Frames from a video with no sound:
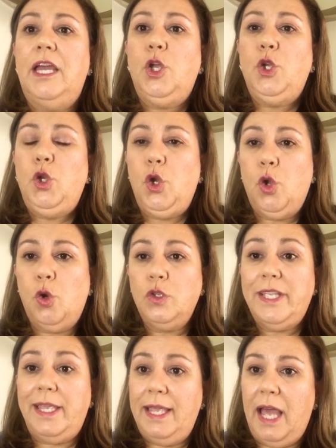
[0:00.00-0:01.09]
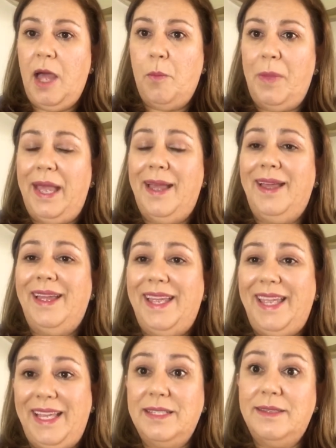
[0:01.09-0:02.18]
no se llama
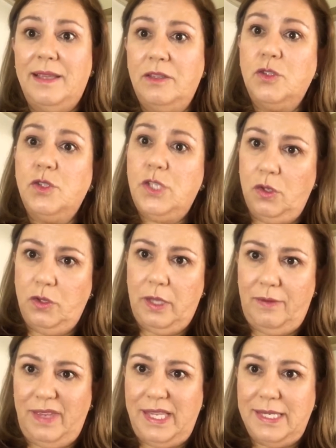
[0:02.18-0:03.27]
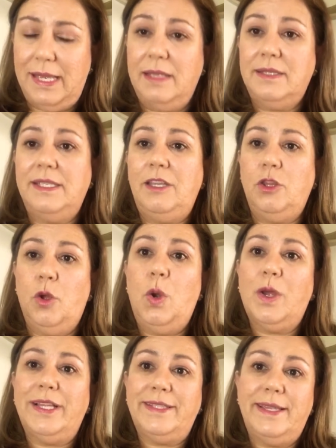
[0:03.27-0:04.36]
extensión de visa, sino
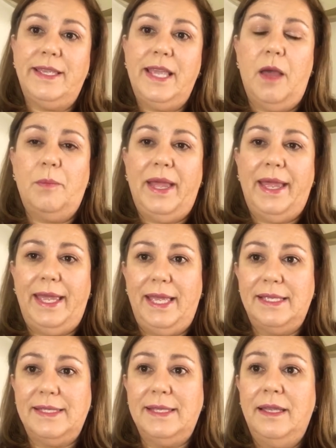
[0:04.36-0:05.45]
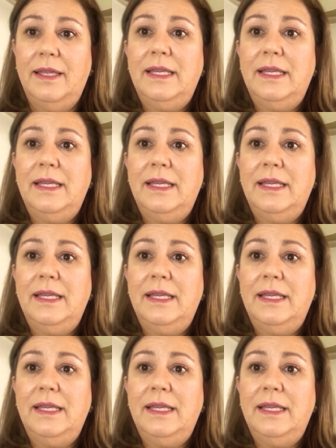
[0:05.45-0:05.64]
lo que se llama es